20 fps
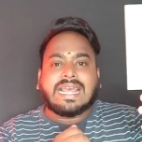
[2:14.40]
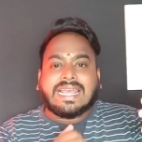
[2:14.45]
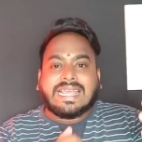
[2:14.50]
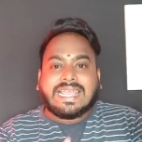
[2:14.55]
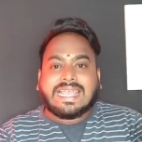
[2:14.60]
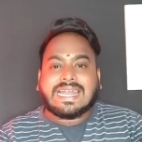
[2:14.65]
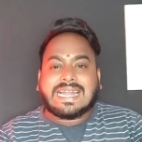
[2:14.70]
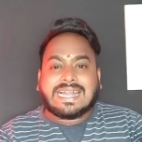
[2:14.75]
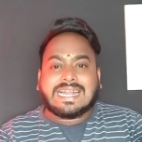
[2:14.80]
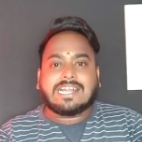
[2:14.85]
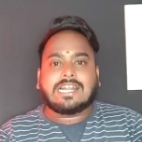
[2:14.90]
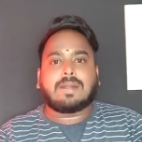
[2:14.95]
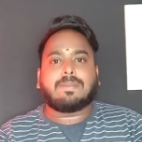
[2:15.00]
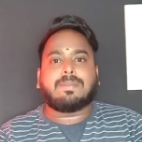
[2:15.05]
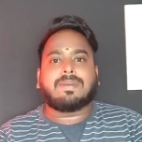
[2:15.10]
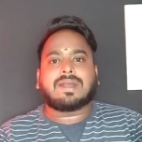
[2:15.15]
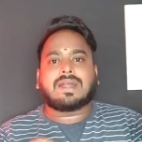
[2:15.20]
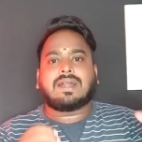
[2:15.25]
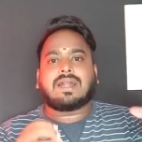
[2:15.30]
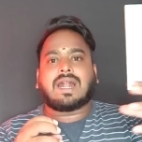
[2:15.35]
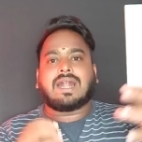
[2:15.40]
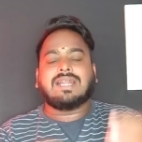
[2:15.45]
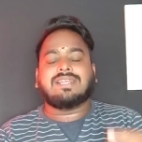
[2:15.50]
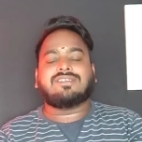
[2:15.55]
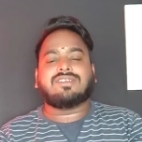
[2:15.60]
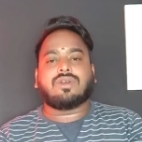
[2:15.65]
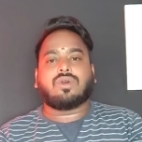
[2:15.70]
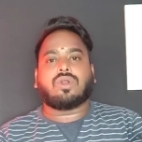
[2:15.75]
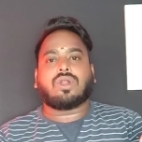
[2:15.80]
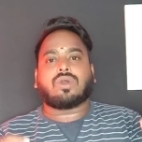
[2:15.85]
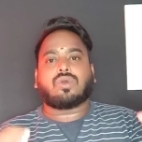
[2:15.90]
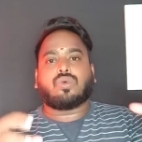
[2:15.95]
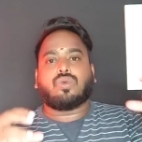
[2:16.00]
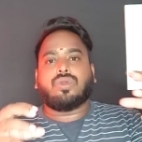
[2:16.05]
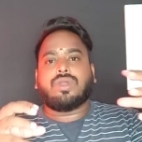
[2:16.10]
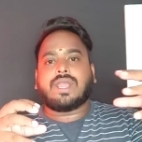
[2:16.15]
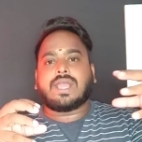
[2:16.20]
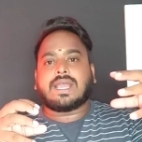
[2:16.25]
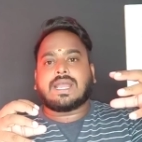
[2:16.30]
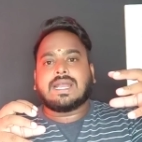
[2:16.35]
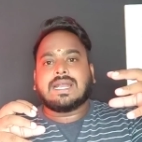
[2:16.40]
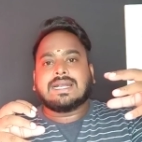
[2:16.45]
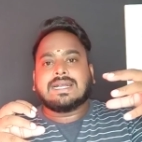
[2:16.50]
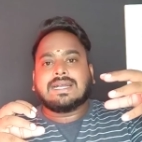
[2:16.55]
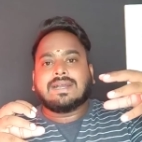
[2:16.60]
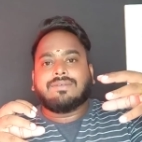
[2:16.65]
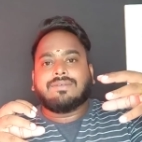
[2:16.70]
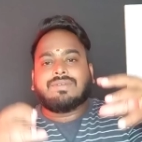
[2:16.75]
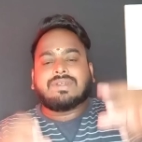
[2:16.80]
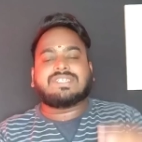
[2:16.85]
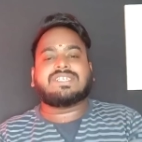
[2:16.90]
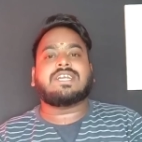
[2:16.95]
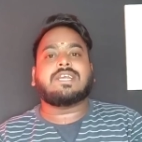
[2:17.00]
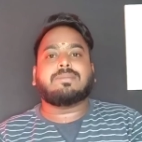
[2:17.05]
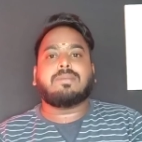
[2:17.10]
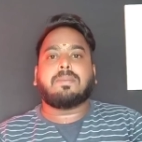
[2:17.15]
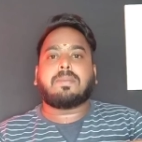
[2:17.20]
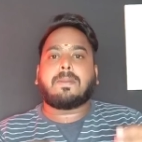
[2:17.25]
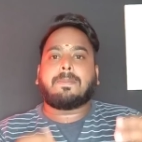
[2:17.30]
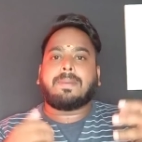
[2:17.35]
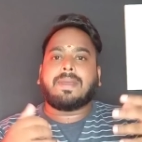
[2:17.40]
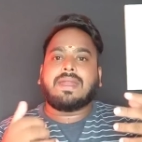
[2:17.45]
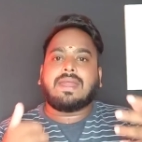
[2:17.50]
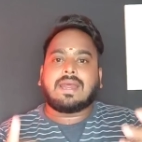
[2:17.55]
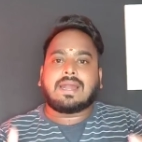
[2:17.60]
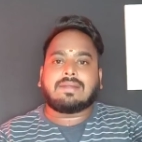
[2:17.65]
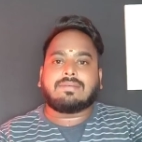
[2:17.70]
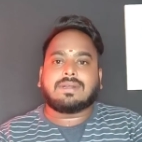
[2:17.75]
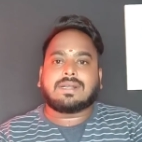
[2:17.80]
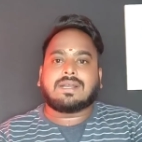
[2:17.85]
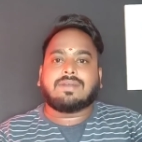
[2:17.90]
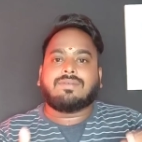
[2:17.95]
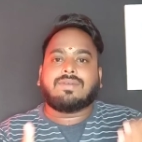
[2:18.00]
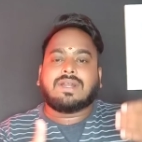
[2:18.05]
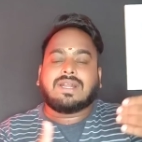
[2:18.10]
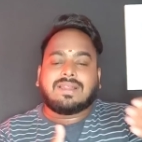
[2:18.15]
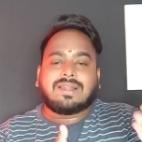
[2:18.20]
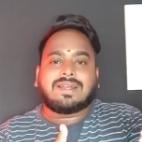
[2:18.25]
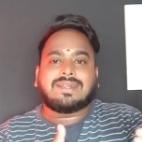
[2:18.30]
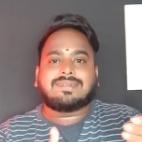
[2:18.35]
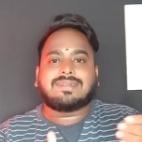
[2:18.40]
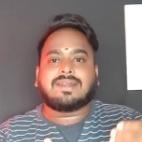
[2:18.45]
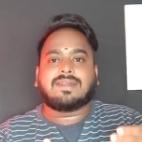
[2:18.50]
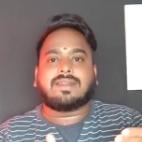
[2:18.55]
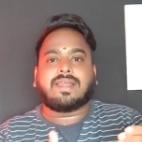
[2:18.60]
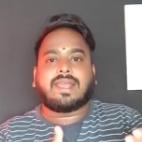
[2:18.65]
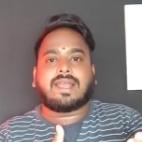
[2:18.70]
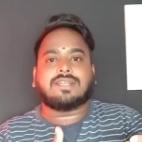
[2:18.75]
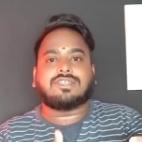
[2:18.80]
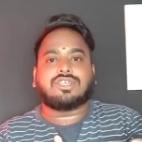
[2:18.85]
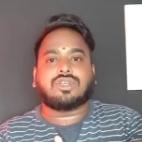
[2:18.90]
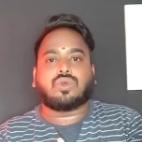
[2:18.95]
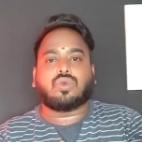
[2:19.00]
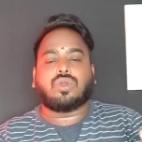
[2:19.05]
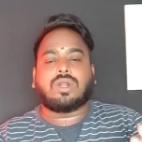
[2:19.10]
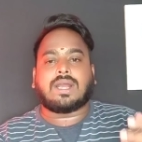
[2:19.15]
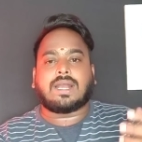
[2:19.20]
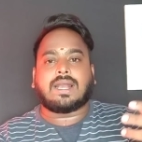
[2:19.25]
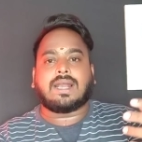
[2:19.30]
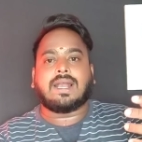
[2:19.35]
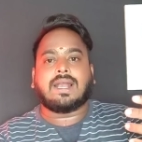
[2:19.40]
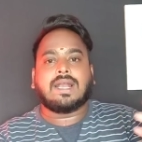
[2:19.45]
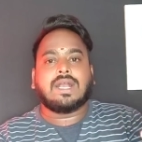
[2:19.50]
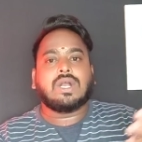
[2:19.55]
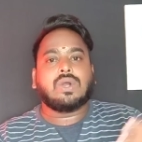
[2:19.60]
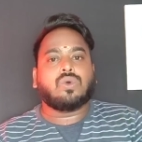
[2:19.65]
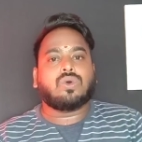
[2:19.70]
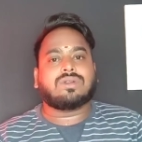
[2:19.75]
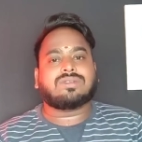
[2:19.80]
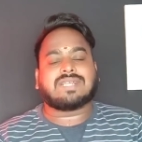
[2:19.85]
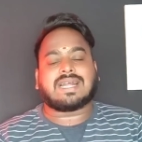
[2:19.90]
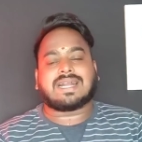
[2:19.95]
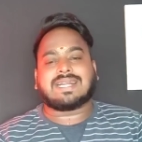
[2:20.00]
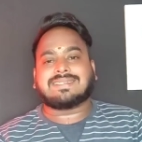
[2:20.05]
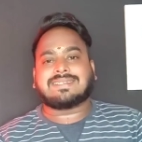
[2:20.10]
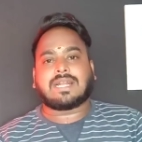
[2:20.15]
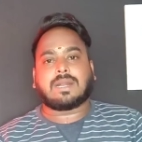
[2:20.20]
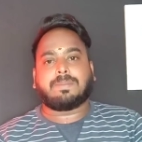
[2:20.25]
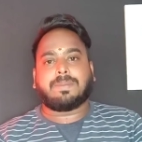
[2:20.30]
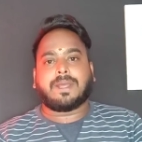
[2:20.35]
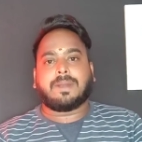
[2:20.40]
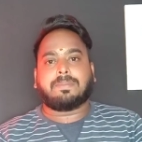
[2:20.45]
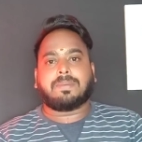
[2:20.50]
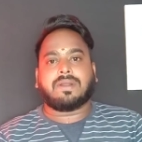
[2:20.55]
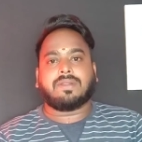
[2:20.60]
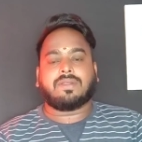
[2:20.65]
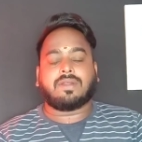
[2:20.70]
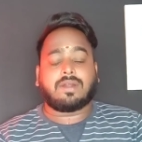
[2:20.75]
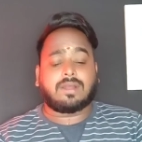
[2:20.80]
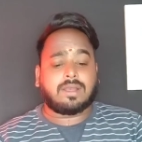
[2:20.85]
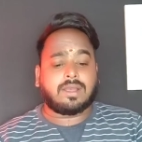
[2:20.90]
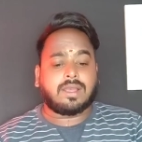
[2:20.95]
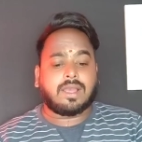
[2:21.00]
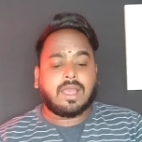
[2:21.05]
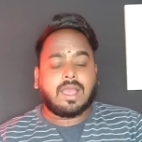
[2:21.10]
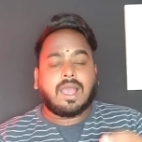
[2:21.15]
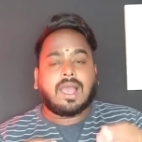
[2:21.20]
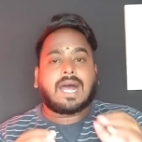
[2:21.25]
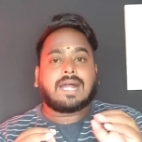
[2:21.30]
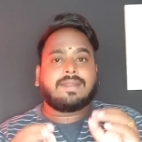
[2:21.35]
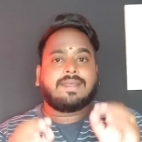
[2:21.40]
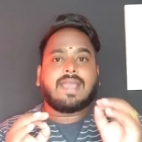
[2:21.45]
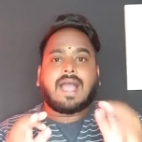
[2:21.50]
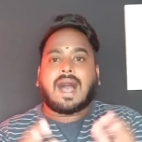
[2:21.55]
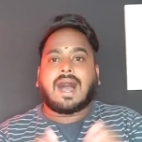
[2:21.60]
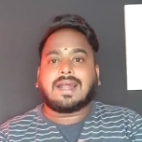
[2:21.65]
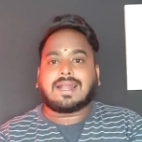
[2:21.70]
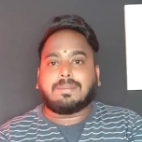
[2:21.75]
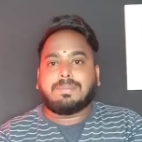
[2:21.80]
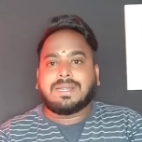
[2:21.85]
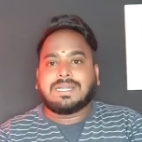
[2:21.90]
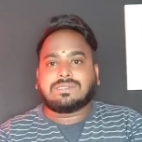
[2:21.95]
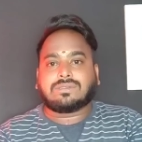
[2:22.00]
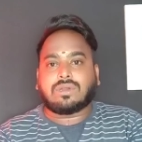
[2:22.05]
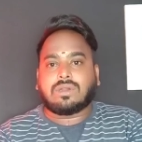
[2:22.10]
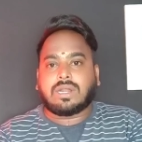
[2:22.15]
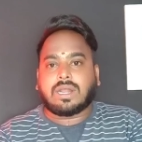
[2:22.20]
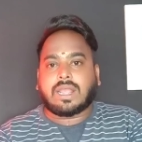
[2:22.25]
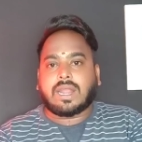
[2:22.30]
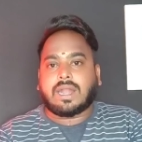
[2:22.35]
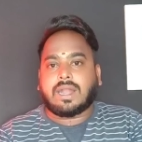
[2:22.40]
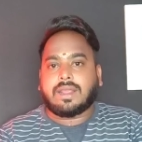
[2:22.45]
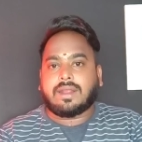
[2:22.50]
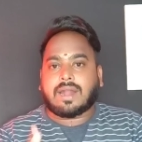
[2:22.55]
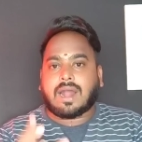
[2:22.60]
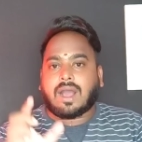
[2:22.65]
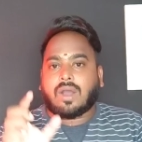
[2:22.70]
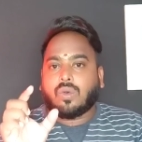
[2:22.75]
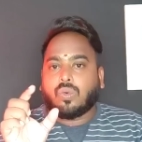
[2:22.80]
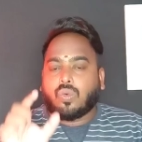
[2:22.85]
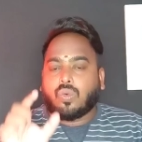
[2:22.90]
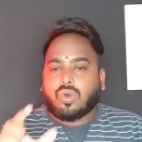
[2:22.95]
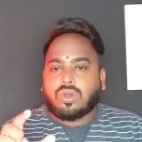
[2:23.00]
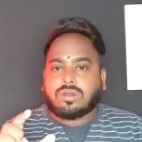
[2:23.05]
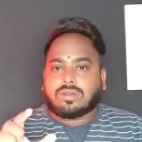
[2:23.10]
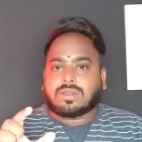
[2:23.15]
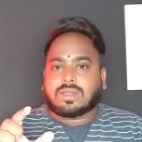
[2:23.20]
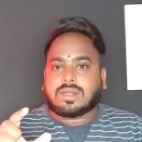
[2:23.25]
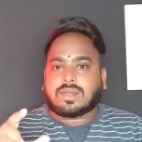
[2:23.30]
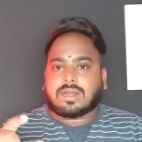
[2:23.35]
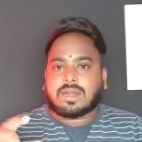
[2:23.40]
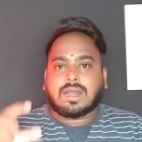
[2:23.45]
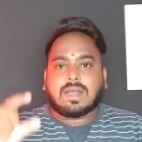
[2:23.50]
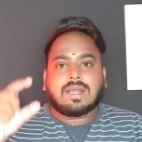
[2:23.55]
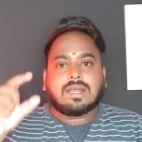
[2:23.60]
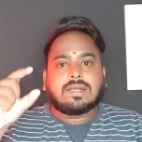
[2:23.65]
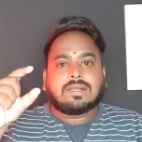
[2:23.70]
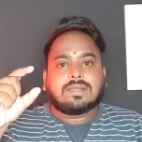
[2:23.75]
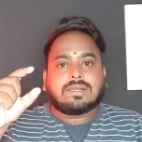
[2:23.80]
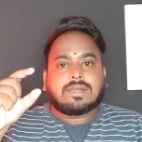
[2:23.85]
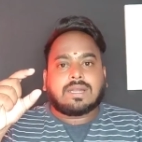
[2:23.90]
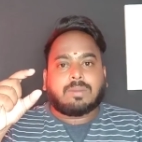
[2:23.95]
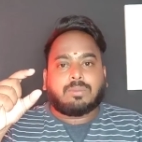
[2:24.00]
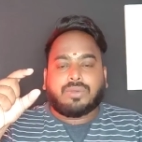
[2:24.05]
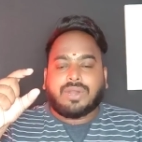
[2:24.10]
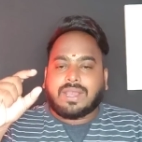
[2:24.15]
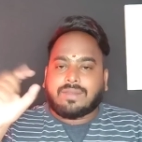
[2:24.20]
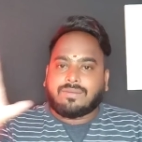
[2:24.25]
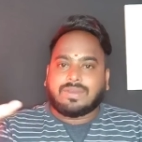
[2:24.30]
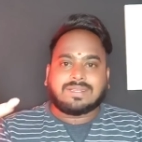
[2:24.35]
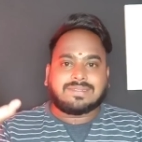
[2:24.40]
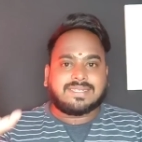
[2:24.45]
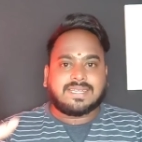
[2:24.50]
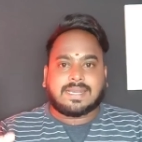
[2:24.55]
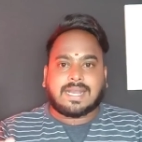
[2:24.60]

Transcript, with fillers: இரண்டு நபர்கள் அடிச்சு கொள்ளக்கூடிய விஷயம் இப்போ பெரிய அளவுக்கு விடுதலை சிறுத்தை கட்சிக்குள்ள ஒரு சலசலப்பை ஏற்படுத்தியிருக்கு அது யார் அப்படின்னு சொல்லிட்டு கேட்டிங்கன்னா ஒருத்தர் நம்முடைய விசிகா